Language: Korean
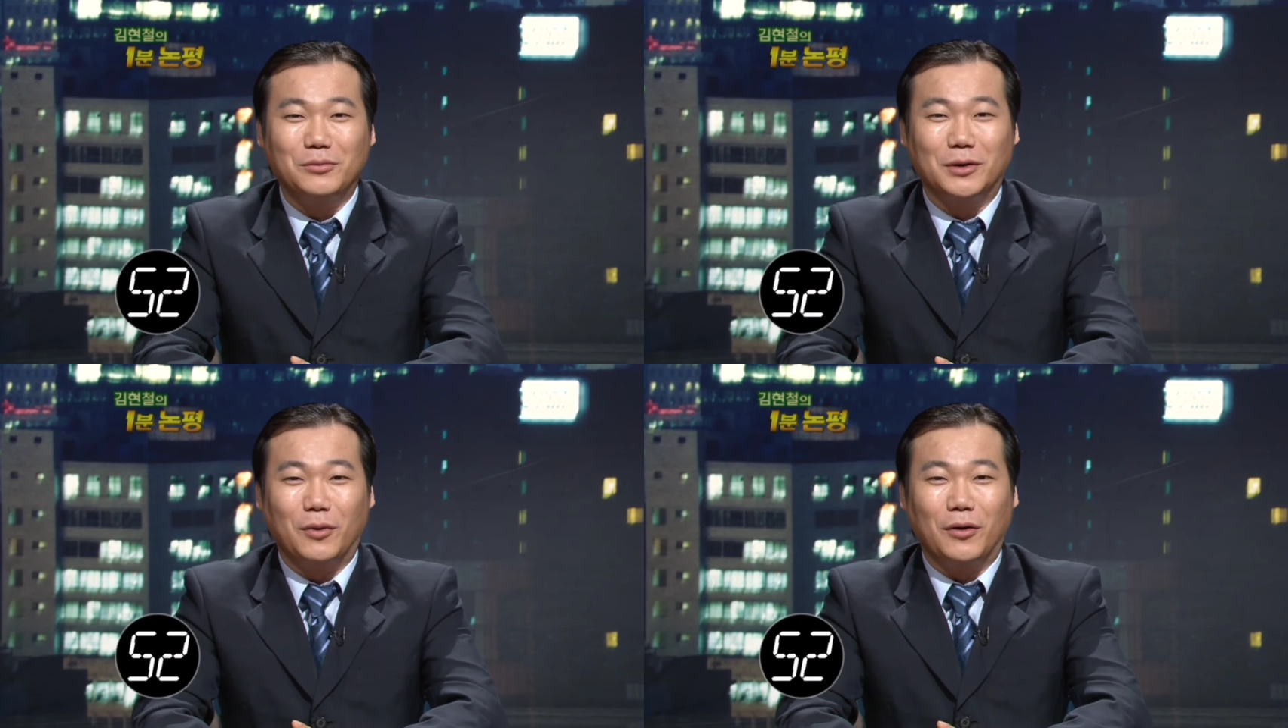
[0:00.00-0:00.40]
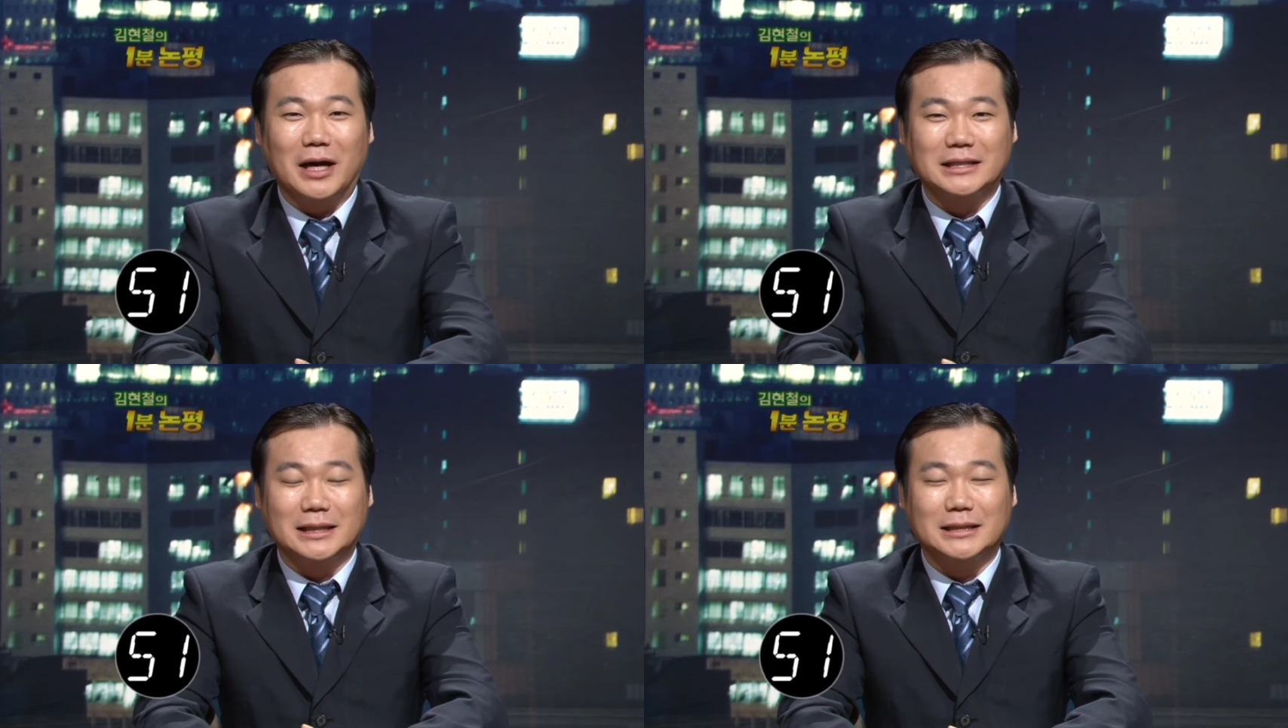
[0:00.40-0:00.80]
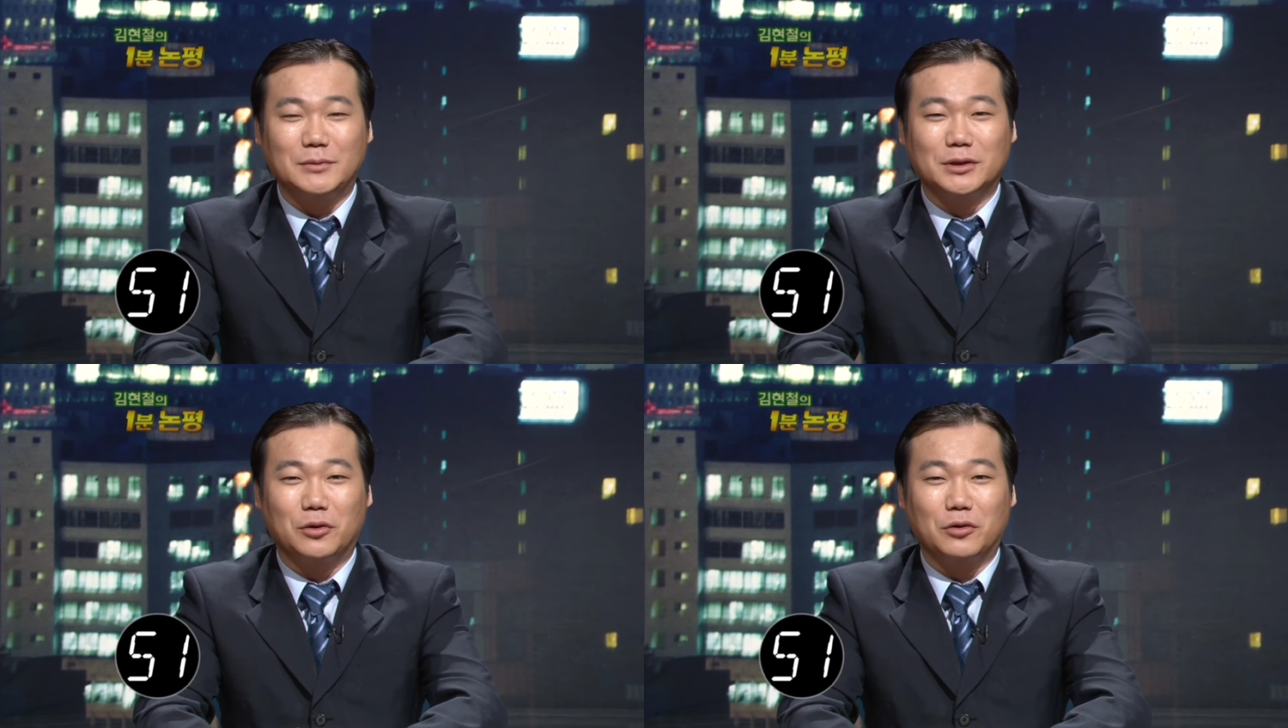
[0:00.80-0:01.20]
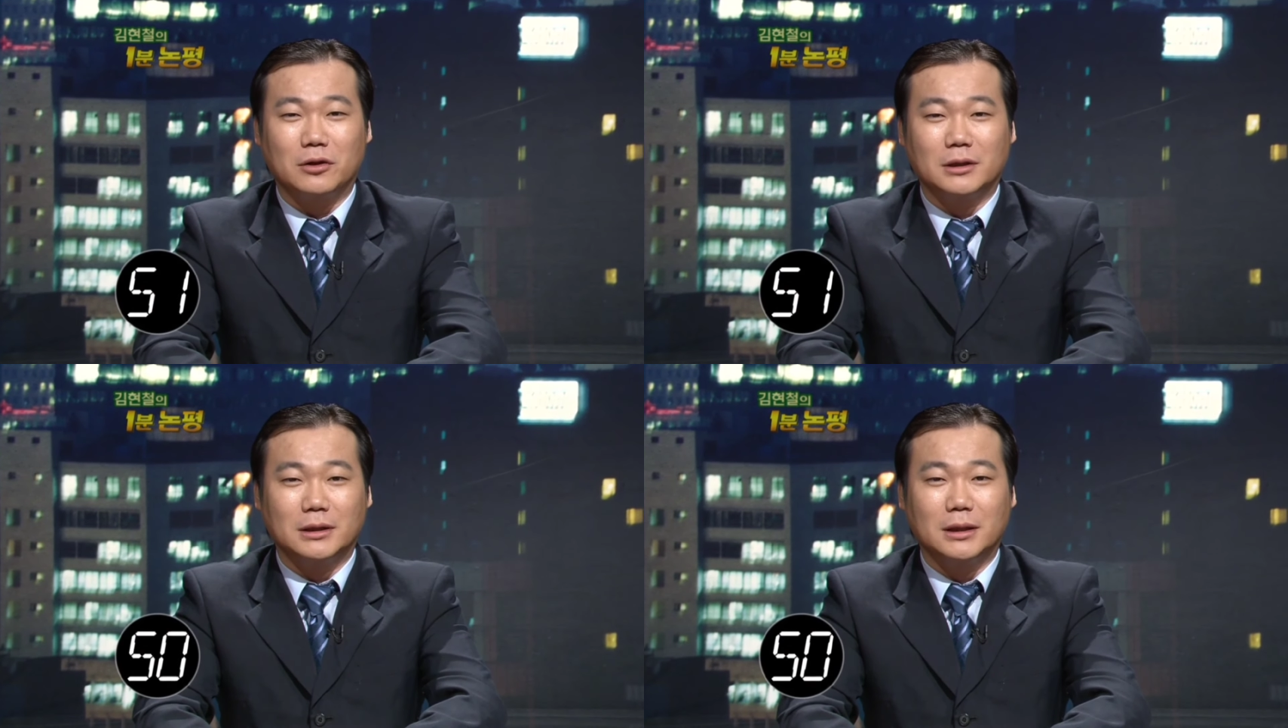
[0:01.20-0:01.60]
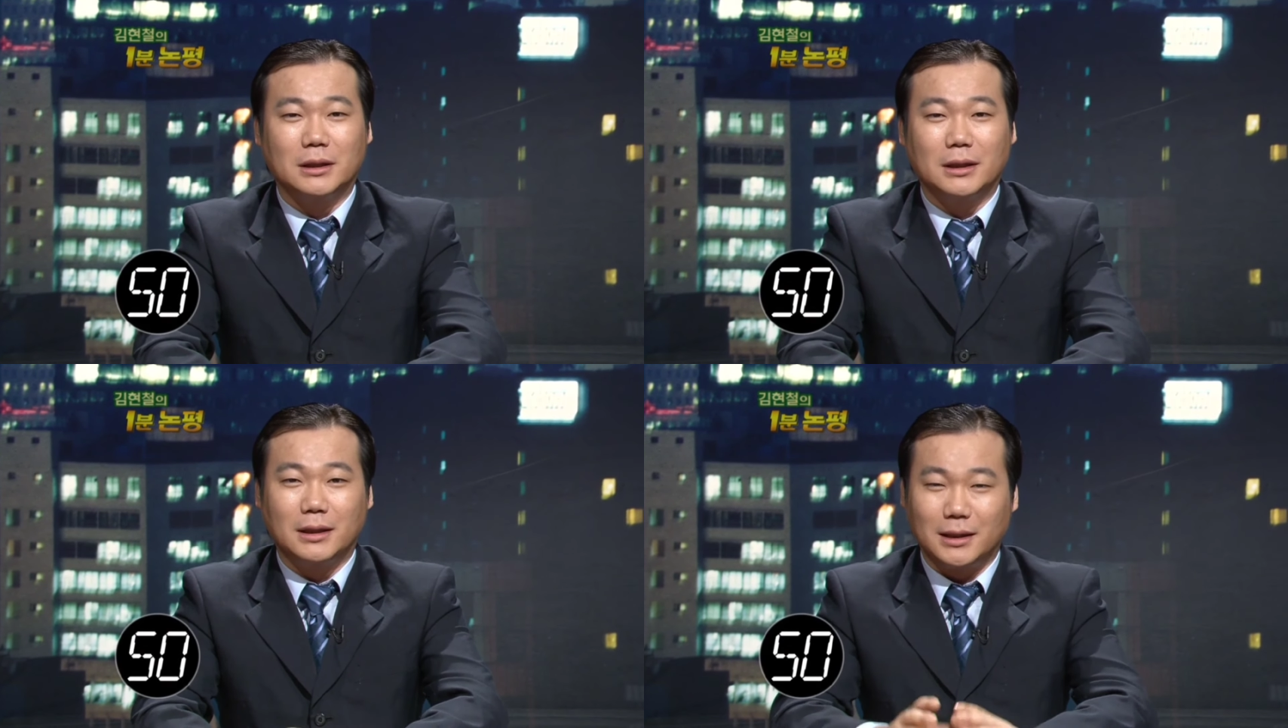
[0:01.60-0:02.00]
물론 뭐 가장 재밌는 코너는
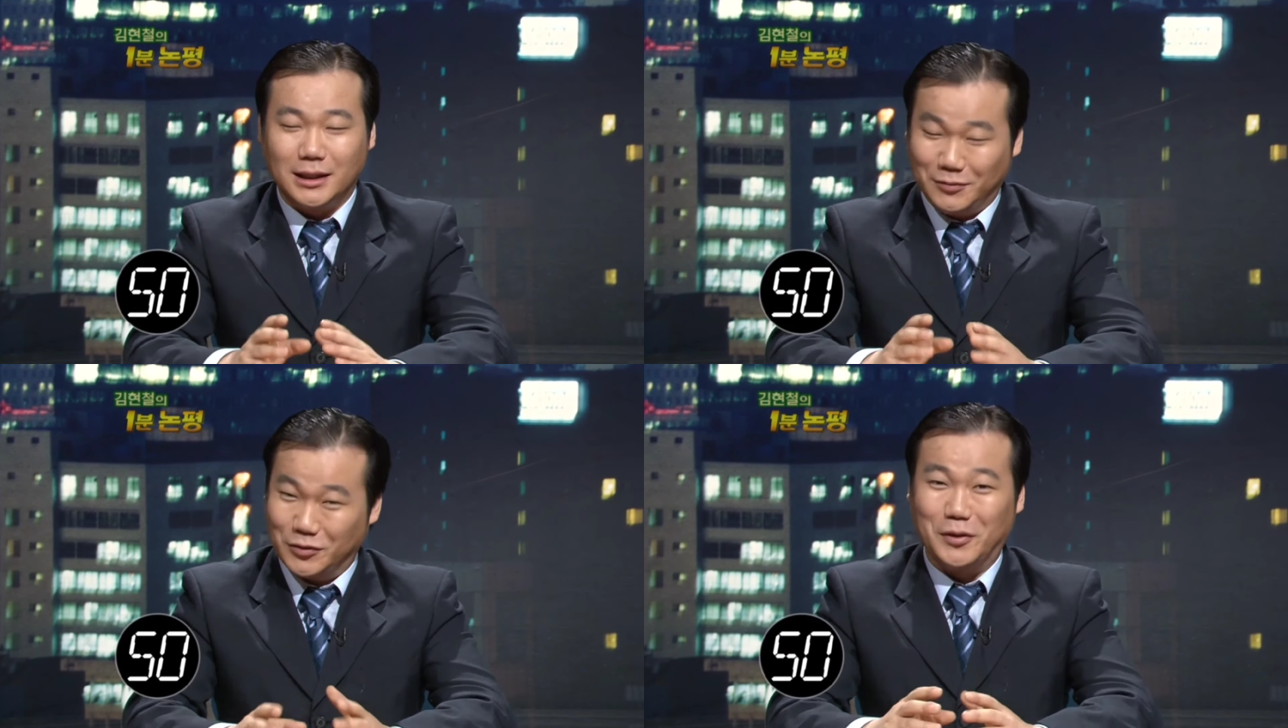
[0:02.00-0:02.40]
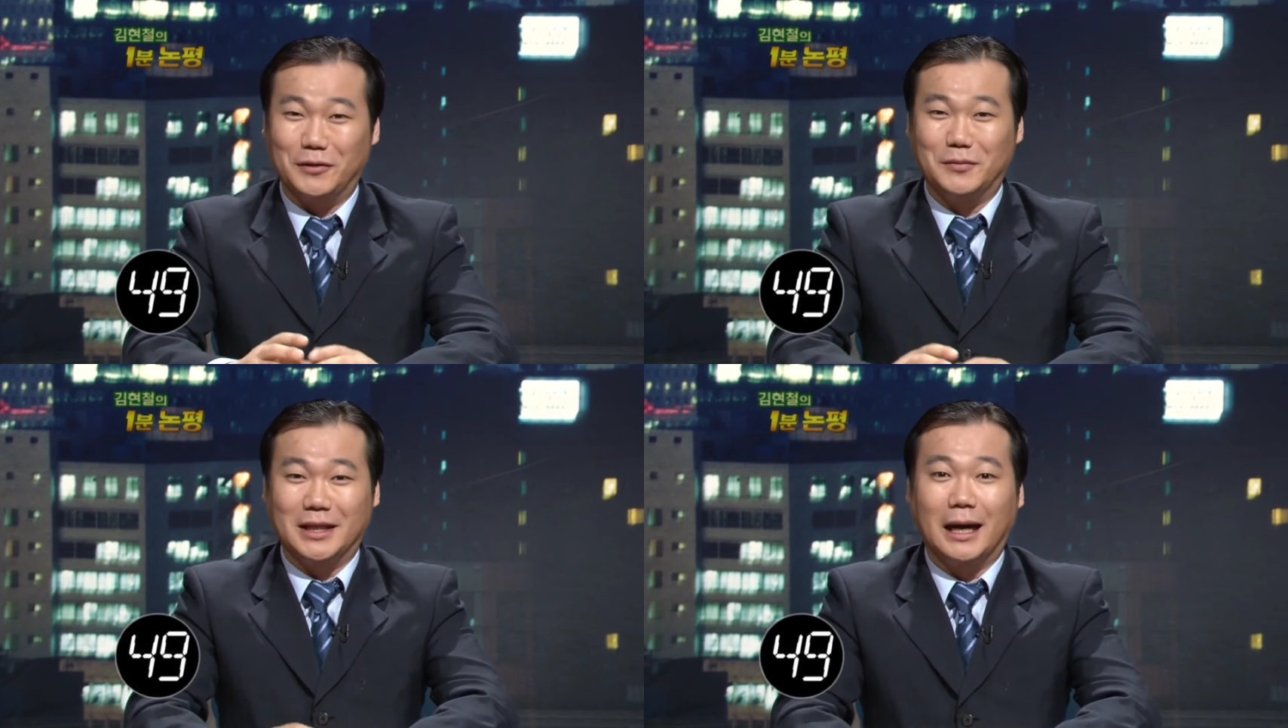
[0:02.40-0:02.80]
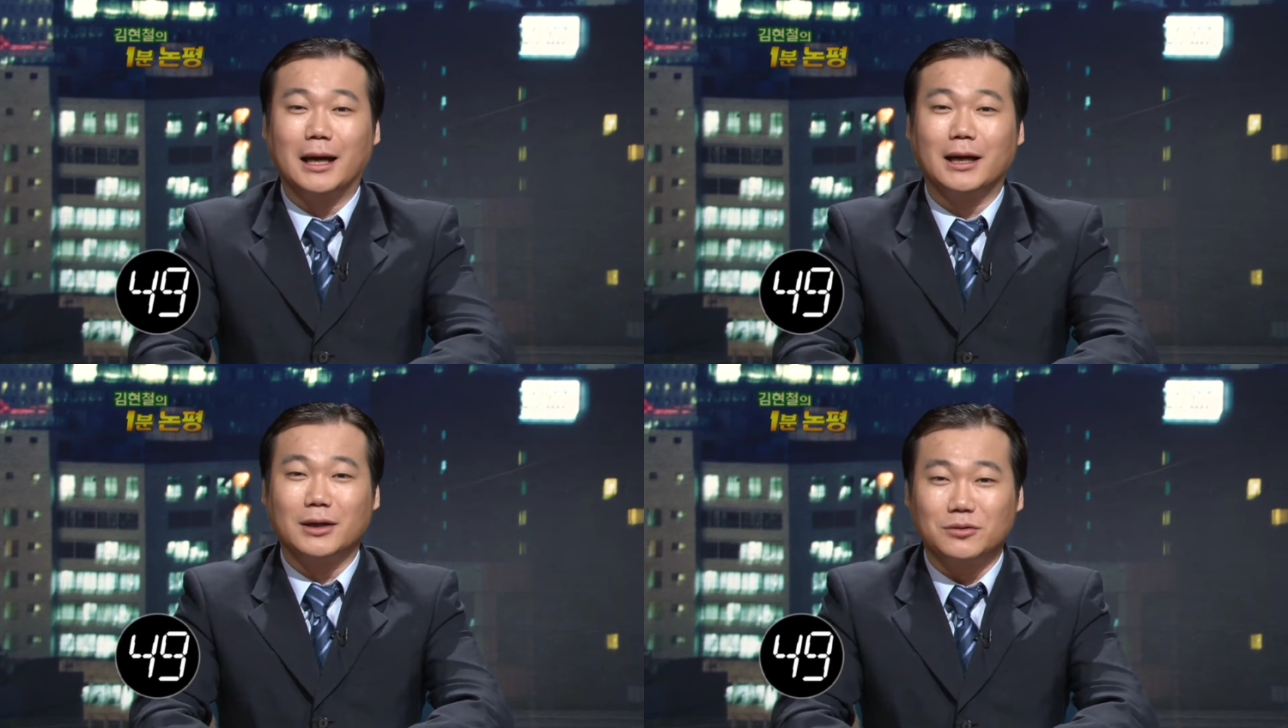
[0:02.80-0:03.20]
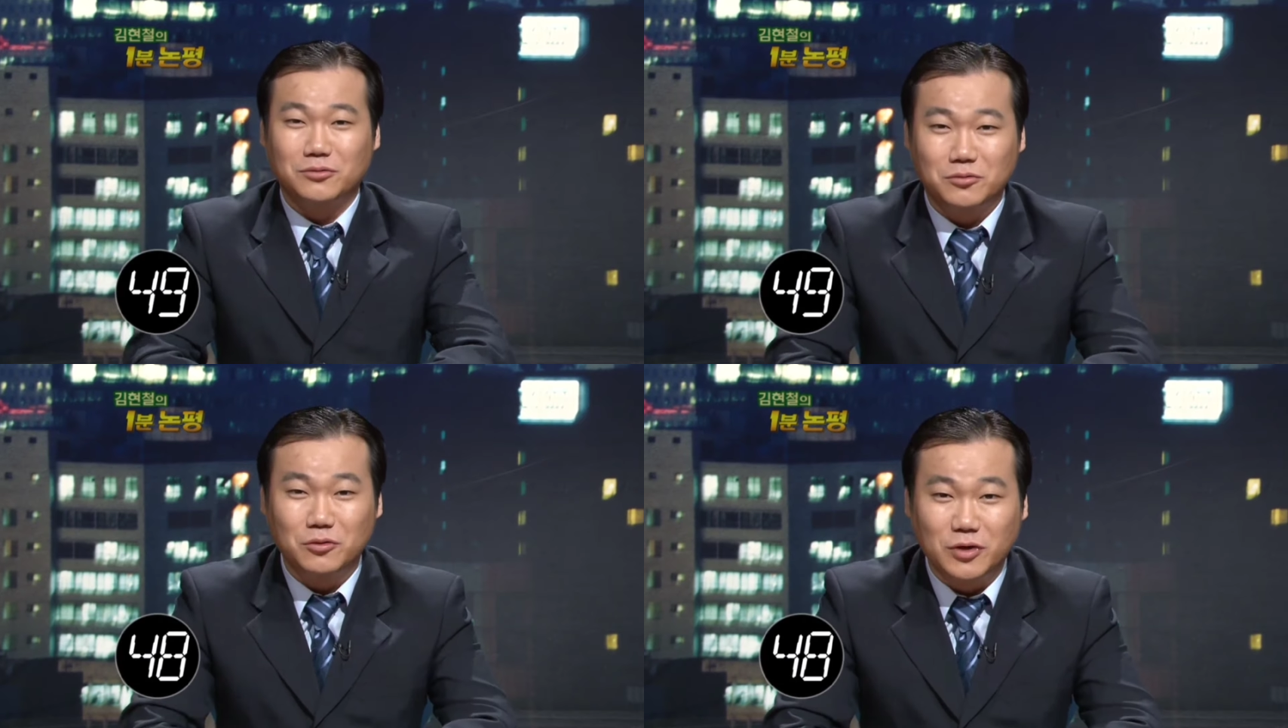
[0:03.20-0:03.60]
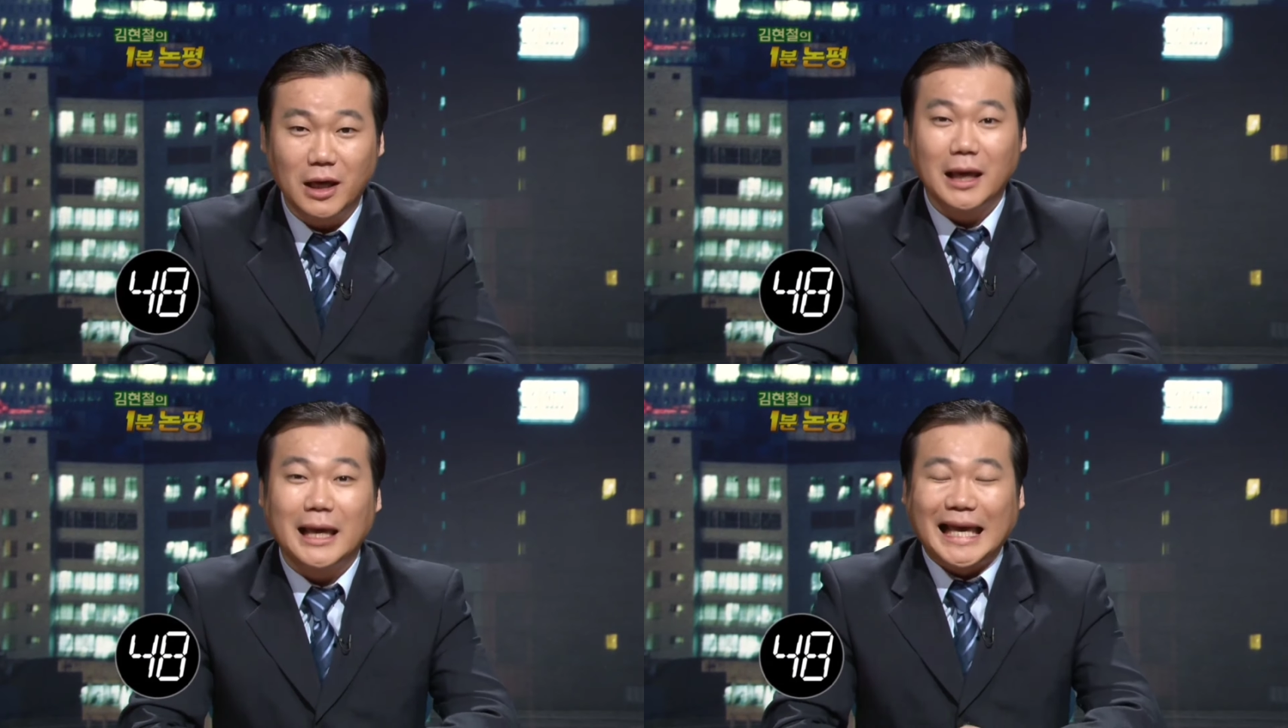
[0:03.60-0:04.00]
1분 도병입니다 누구의?